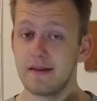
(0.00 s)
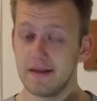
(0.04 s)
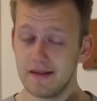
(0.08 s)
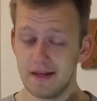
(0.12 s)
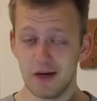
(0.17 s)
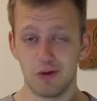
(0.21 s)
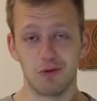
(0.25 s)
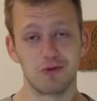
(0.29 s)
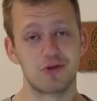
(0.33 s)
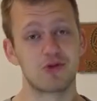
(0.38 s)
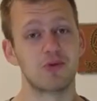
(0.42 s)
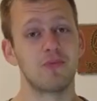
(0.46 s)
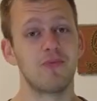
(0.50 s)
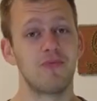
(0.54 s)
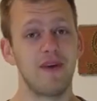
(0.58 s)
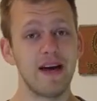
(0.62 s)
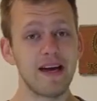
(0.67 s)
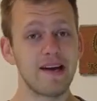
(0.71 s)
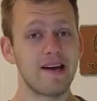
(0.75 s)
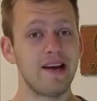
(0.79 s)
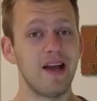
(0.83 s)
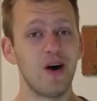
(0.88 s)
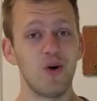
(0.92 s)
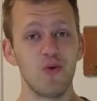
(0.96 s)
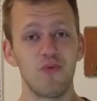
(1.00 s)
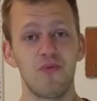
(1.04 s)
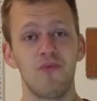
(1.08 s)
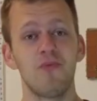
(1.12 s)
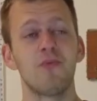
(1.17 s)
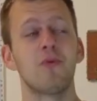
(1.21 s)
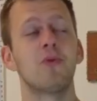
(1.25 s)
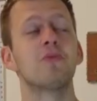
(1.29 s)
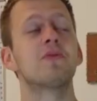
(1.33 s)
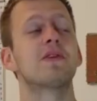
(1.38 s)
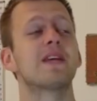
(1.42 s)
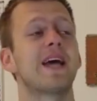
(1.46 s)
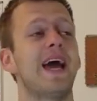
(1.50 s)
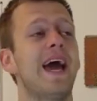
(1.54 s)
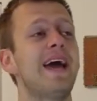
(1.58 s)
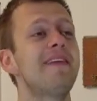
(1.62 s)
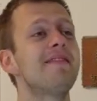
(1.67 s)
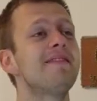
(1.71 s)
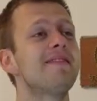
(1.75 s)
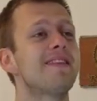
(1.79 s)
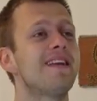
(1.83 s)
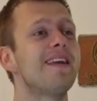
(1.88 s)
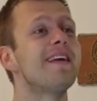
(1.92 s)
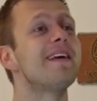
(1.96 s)
Genau, zum Weglaufen und
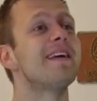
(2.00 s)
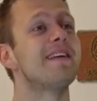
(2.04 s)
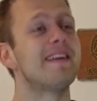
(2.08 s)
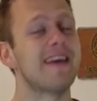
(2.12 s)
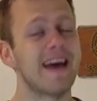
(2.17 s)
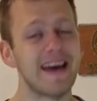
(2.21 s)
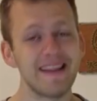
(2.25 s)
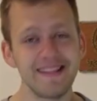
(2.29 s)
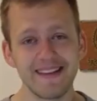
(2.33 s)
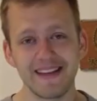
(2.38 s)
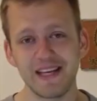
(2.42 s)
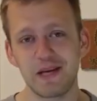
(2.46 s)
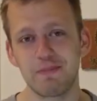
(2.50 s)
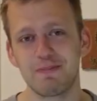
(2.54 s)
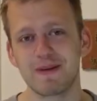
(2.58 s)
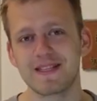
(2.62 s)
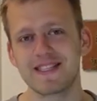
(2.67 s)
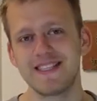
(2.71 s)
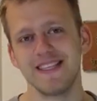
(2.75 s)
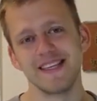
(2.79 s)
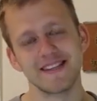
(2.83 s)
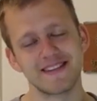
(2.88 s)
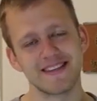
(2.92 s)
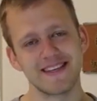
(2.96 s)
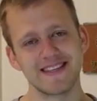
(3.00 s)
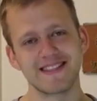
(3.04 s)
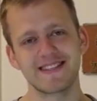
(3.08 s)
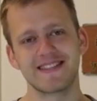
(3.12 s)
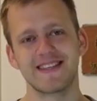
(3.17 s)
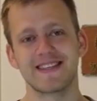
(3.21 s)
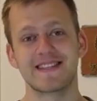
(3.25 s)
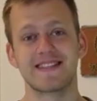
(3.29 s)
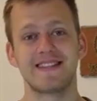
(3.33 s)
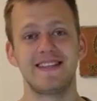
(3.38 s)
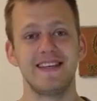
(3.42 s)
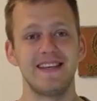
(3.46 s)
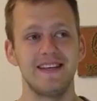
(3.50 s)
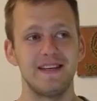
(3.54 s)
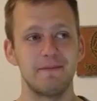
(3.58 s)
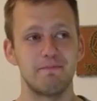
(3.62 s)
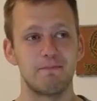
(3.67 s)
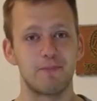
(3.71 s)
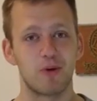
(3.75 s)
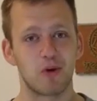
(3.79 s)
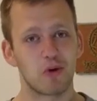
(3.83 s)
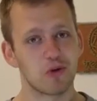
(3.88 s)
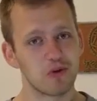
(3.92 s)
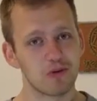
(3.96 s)
endlich, endlich passiert es, dass die
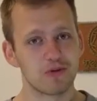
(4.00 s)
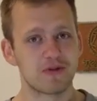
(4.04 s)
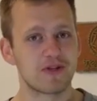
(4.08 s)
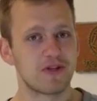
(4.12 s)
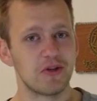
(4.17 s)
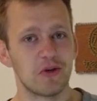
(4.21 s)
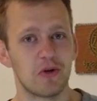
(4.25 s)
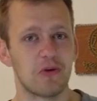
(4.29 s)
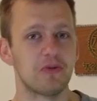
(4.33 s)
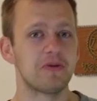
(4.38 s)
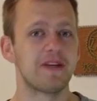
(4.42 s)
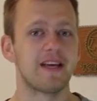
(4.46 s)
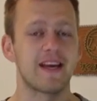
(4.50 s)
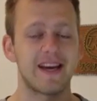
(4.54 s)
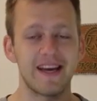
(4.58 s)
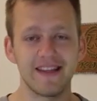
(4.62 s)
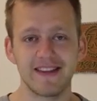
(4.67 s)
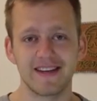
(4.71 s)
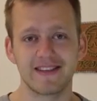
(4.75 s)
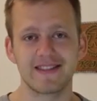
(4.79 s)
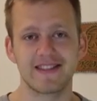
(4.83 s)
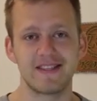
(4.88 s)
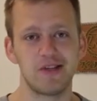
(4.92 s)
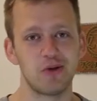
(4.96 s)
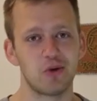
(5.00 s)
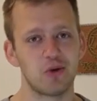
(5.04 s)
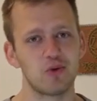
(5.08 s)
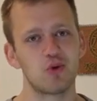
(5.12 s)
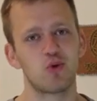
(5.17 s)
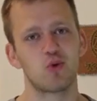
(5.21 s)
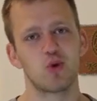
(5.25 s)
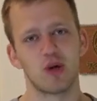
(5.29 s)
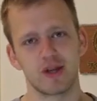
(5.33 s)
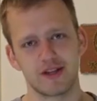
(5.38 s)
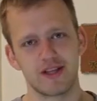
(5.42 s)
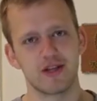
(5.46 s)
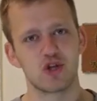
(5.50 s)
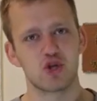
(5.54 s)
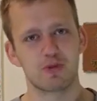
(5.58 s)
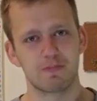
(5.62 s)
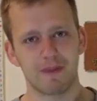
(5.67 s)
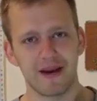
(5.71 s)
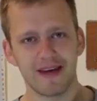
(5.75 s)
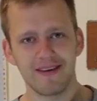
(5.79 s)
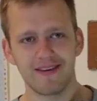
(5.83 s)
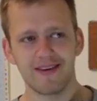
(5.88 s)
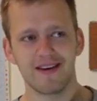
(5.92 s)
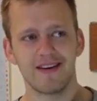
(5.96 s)
Produktion, die Redaktion durch den
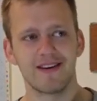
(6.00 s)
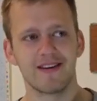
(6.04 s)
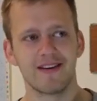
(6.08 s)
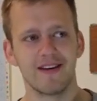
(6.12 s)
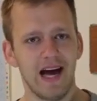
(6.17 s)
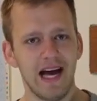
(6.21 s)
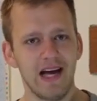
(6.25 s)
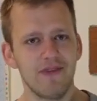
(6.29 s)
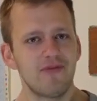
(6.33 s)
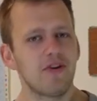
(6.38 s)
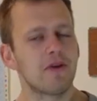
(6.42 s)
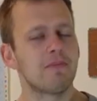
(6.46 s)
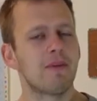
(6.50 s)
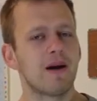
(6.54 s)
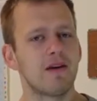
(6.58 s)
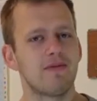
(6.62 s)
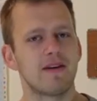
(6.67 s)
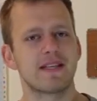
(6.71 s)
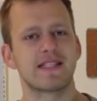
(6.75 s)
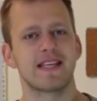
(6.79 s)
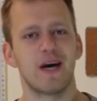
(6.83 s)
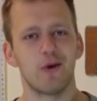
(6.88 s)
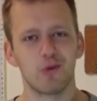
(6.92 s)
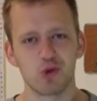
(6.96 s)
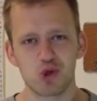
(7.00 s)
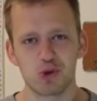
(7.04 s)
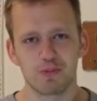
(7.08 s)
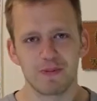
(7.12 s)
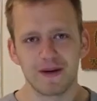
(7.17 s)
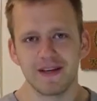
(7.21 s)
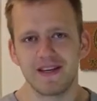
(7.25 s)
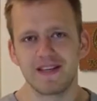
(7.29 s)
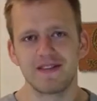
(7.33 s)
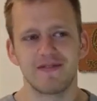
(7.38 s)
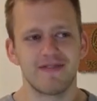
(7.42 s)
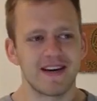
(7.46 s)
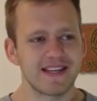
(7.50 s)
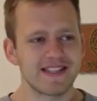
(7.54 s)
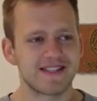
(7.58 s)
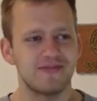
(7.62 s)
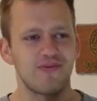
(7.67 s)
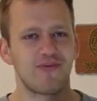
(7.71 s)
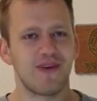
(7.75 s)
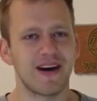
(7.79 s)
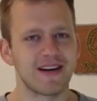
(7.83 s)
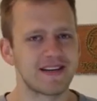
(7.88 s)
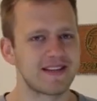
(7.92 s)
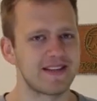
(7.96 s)
Sprecher einfach mal was ausspricht, was
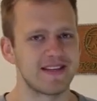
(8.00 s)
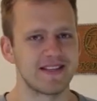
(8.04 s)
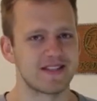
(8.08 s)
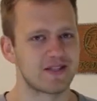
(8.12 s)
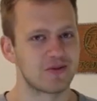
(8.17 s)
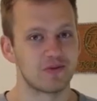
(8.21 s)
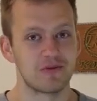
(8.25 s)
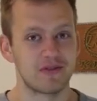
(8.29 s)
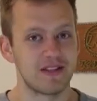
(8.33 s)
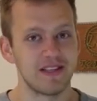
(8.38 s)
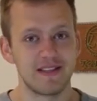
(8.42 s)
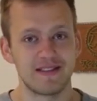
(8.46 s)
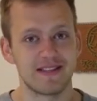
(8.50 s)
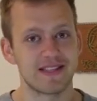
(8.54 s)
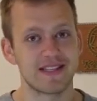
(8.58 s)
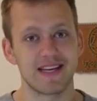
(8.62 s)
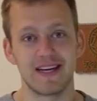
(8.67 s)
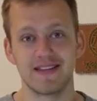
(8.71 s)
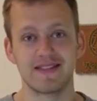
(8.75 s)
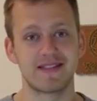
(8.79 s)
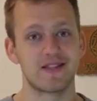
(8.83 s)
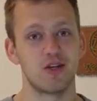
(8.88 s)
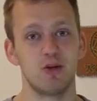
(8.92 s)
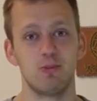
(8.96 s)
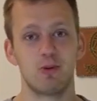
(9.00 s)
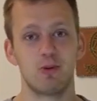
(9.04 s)
Fakt ist und nicht das Ganze